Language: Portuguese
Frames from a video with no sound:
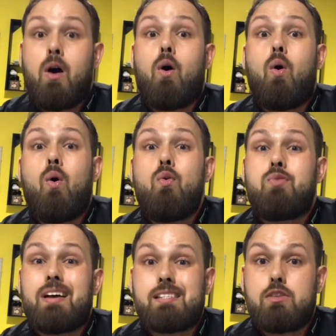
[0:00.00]
Ou
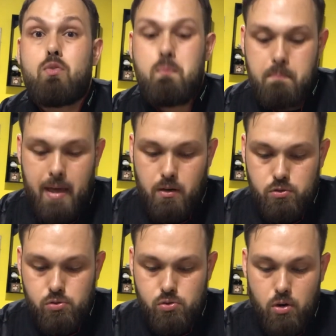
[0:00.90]
fazendo um belo
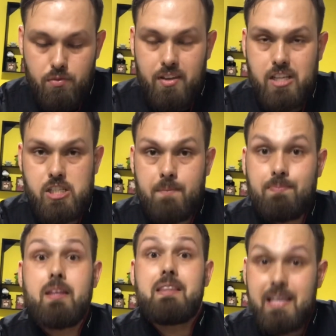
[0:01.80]
de um sorvete
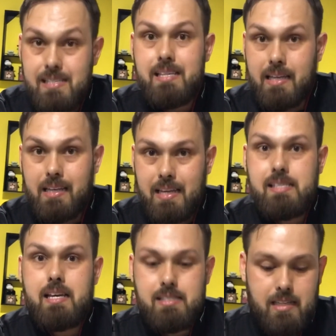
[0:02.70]
Nesse,
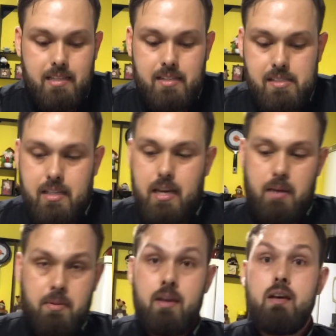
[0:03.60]
nessa receita desse
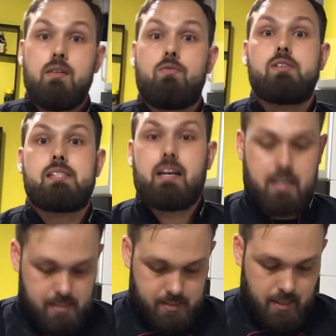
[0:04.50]
creme, você
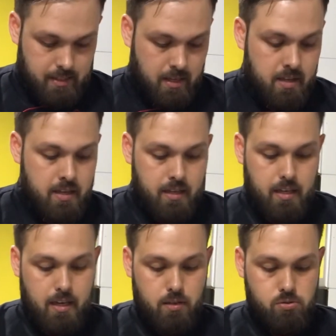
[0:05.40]
acrescenta
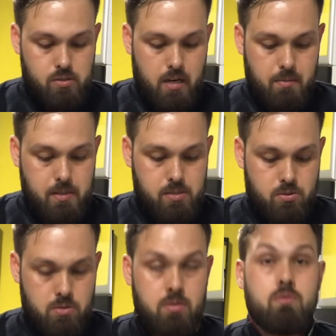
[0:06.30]
500 gramas
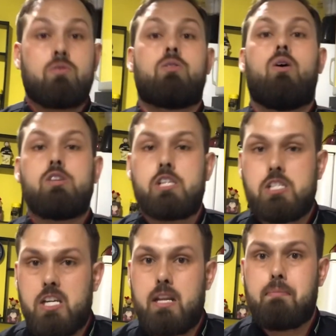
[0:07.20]
do
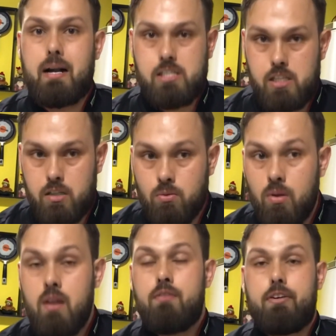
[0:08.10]
chantilly batido,
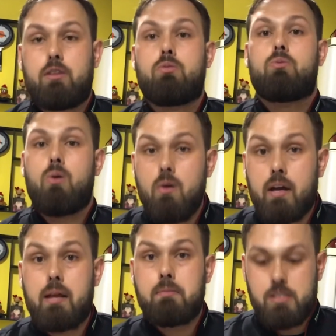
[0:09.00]
feito com
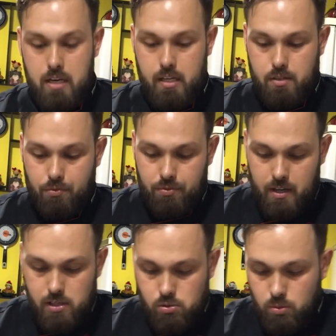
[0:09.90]
creme de leite
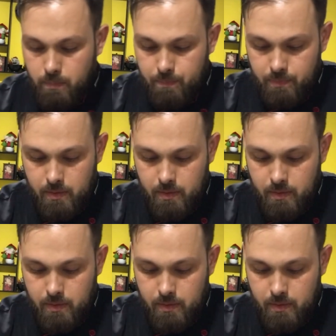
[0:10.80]
fresco,